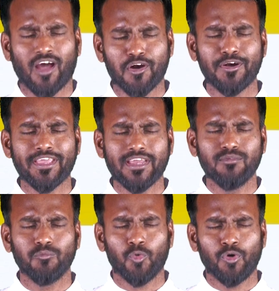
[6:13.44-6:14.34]

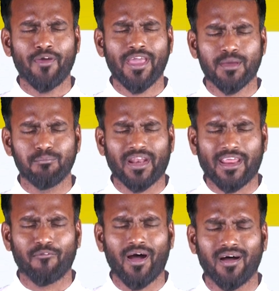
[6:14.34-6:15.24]
கருணையின் உருவே எம்
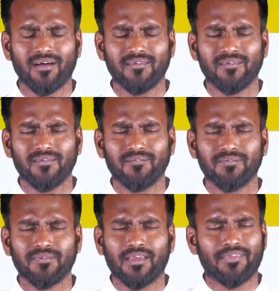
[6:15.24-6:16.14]
இறைவா
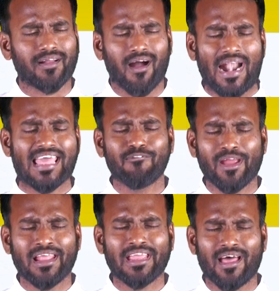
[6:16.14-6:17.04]
இந்த காலை
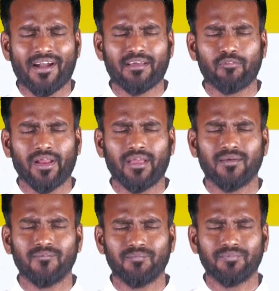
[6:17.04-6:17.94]
வேளையில் ஆண்டவரே
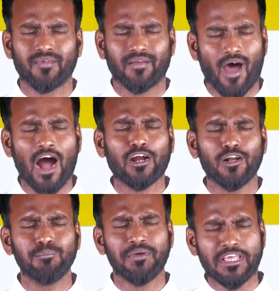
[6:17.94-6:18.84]

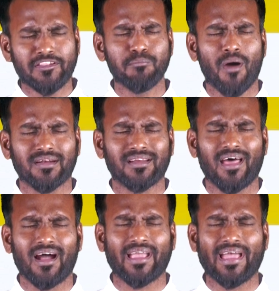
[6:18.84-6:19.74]
நாங்களும்
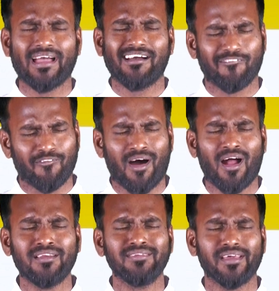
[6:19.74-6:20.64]
நீதிமான்களாக
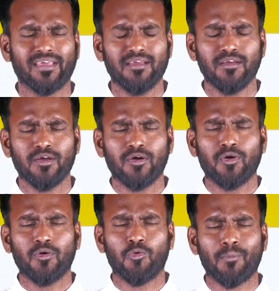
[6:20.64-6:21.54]
வாழ்ந்து
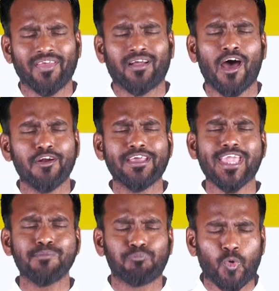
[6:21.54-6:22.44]
உமது
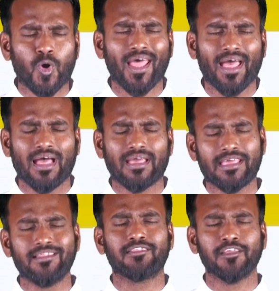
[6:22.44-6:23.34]
கருணையை புகழ
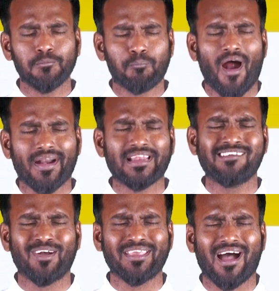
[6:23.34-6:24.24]
இந்த
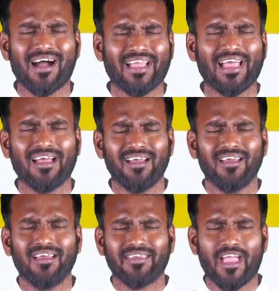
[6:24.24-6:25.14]
திருப்பாடலின் வழியாக
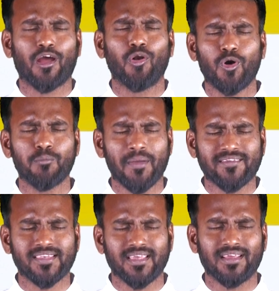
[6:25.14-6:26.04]
எங்களோடு
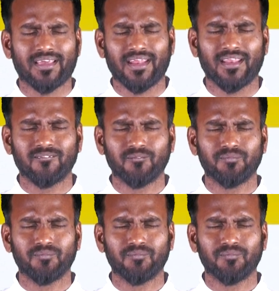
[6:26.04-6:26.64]
பேசியிருக்கிறேன்